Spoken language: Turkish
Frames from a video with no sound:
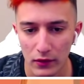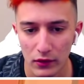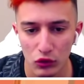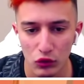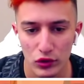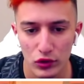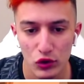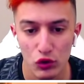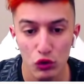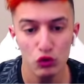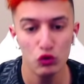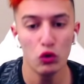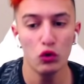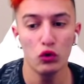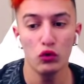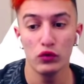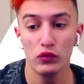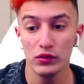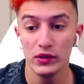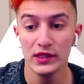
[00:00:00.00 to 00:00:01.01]
Roza çünkü çok
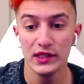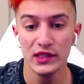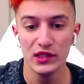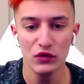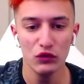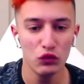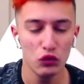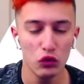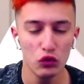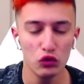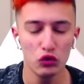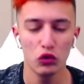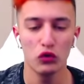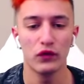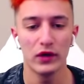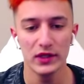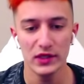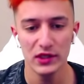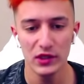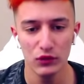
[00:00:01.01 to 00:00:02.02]
hızlı vuruyor, çok
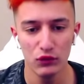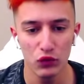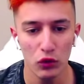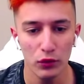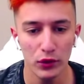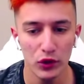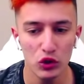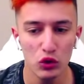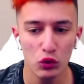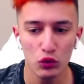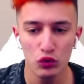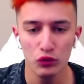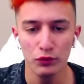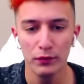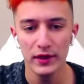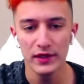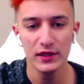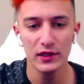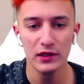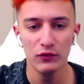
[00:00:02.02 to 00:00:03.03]
fazla vuruyor ve de çok uzun
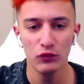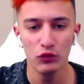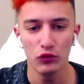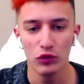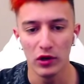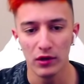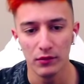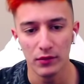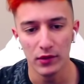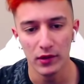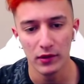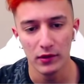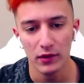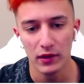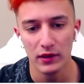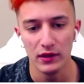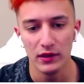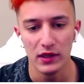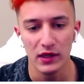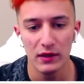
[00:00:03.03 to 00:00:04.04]
menzilli vuruyor abi.
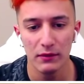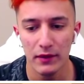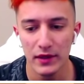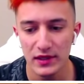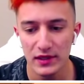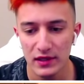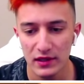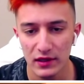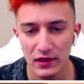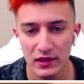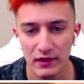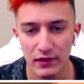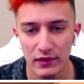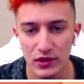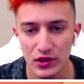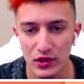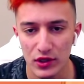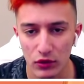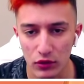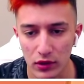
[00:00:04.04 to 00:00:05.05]
Hani yakın menzilli
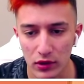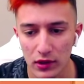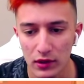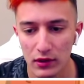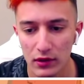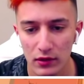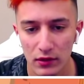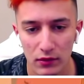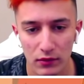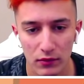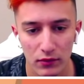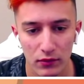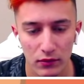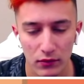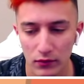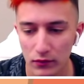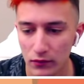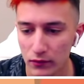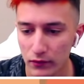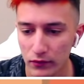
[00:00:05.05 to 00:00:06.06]
savaşçıya göre.
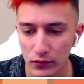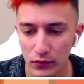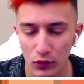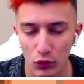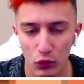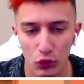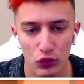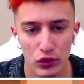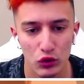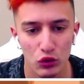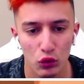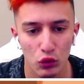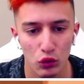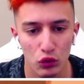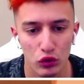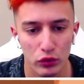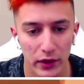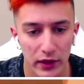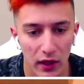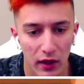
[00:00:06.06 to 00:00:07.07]
O yüzden çok
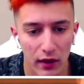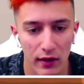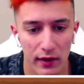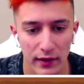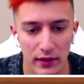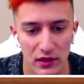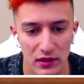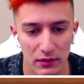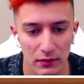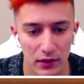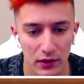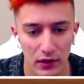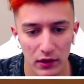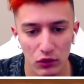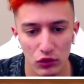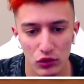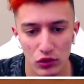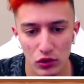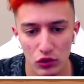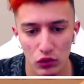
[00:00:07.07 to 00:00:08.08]
güçlü. Bir de tank aynı zamanda.
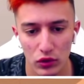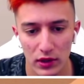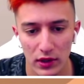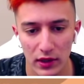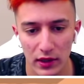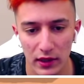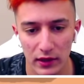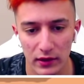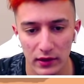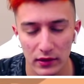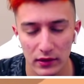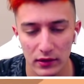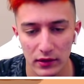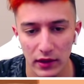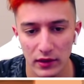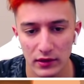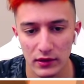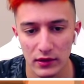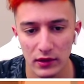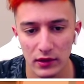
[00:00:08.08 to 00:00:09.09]
Roza da çok iyi karakter
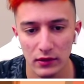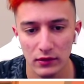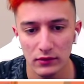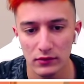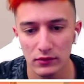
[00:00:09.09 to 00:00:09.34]
gerçekten.